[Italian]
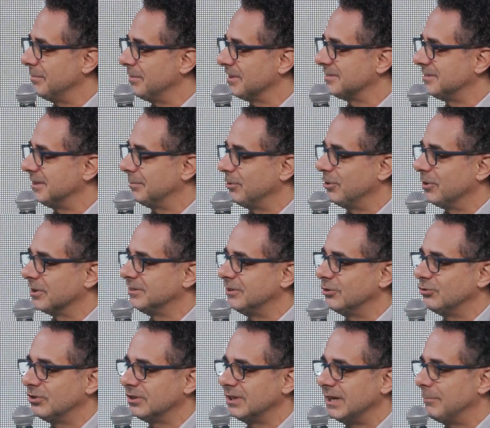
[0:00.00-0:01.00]
i passaporti e
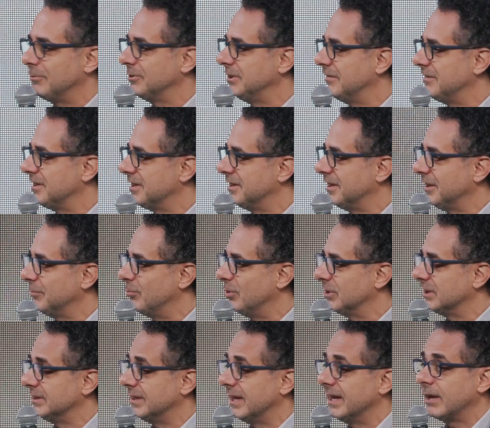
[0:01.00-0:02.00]
cerchiamo di avere delle
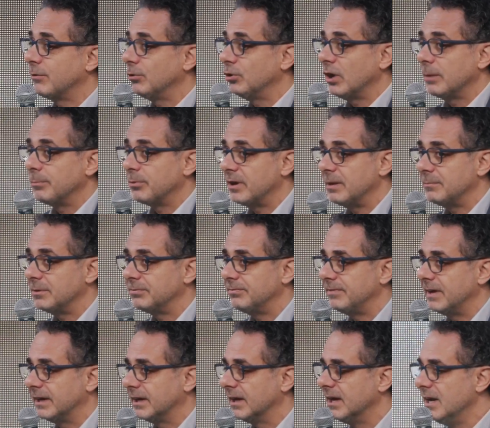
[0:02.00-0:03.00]
buone idee. È quello che proviamo a
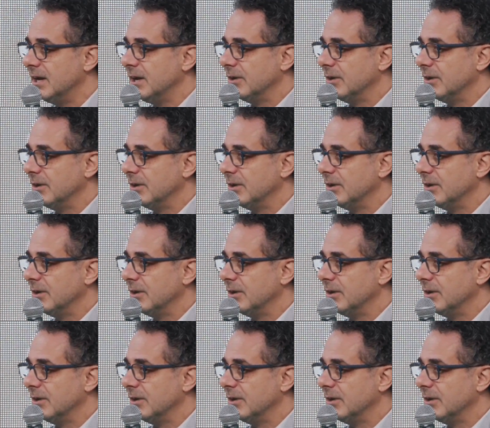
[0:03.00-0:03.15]
fare.